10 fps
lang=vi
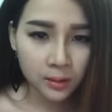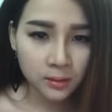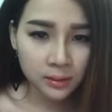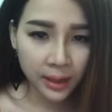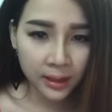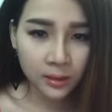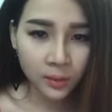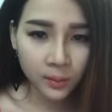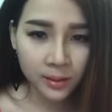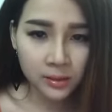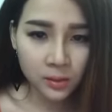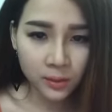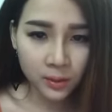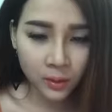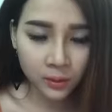ngay chỗ mấy cái sẹo
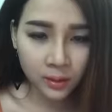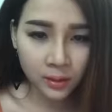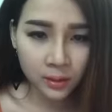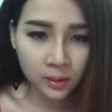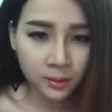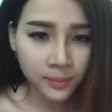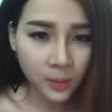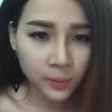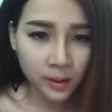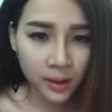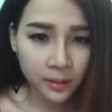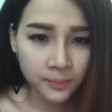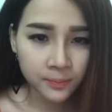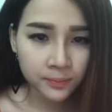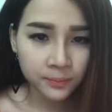rỗ cho nó, nó bong ra.
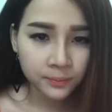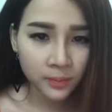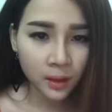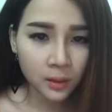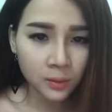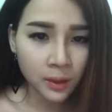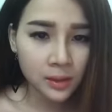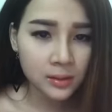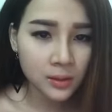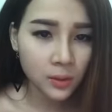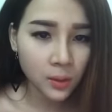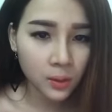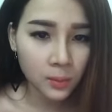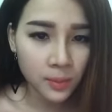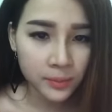Chị cũng có sẹo rỗ
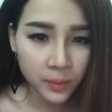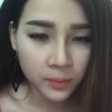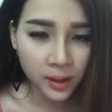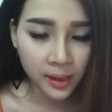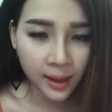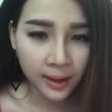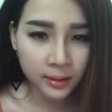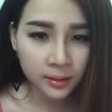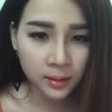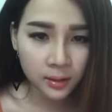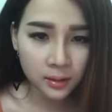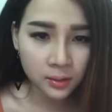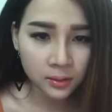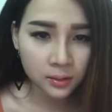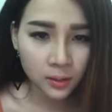lúc bị mụn để lại, chị
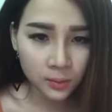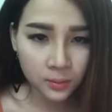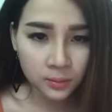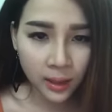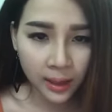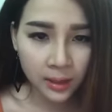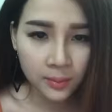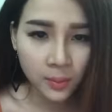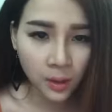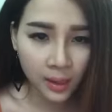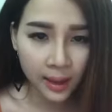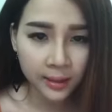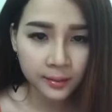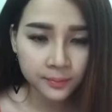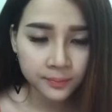thường cũng hay bôi
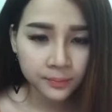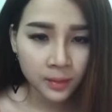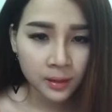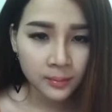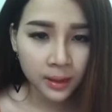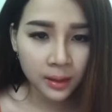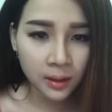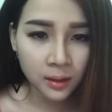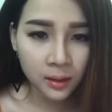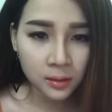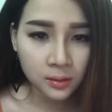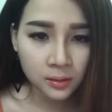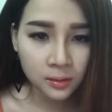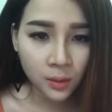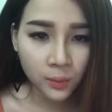lại mấy cái
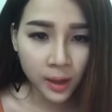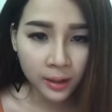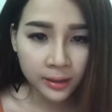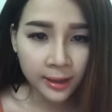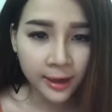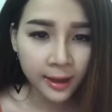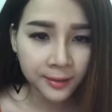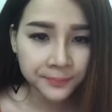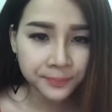khúc đó cho nó